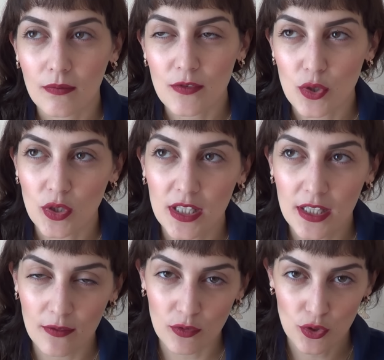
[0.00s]

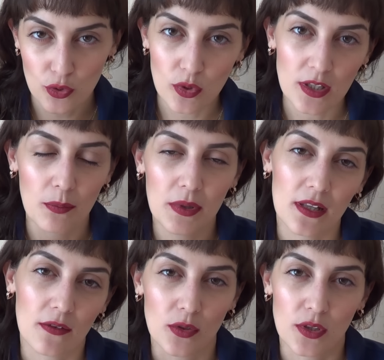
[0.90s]
все-таки вот что-то
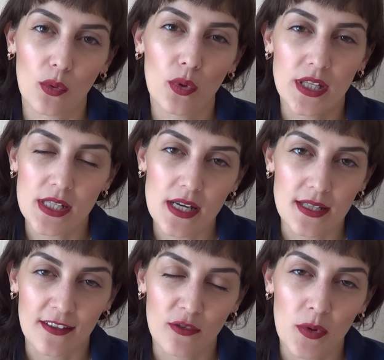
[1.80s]
было вот такое
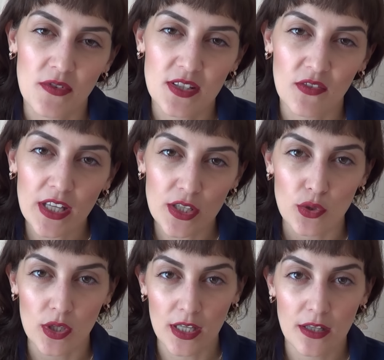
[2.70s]
интересное в повествовании,
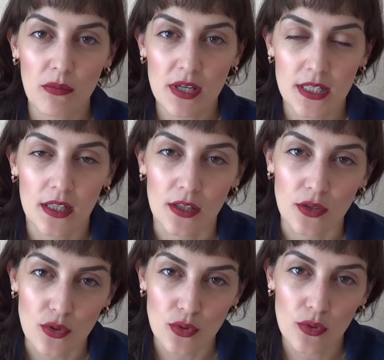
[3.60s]
что я не бросала
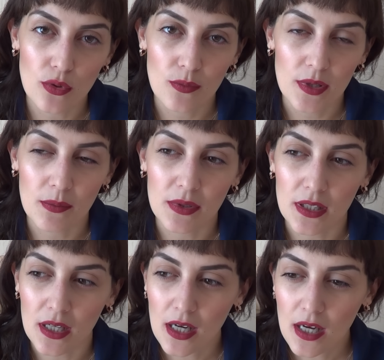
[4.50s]
эту историю, мне
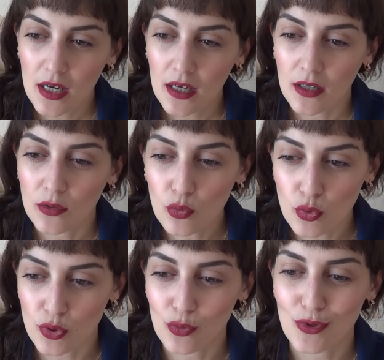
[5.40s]
было
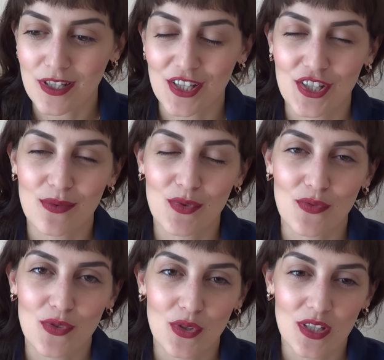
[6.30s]
нужно узнать, чем же
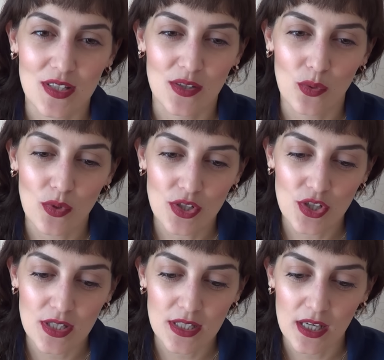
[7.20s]
все это
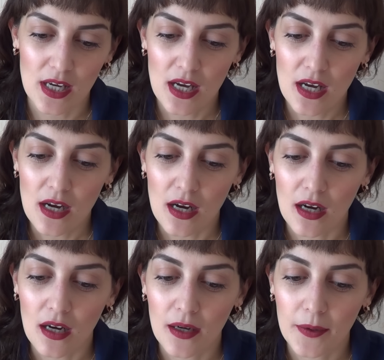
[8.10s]
закончится.
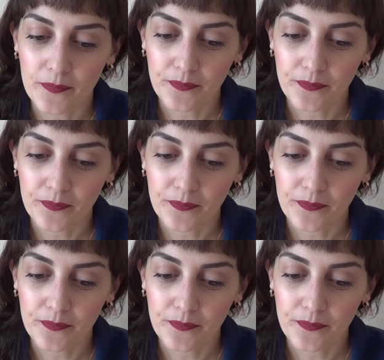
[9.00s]
А,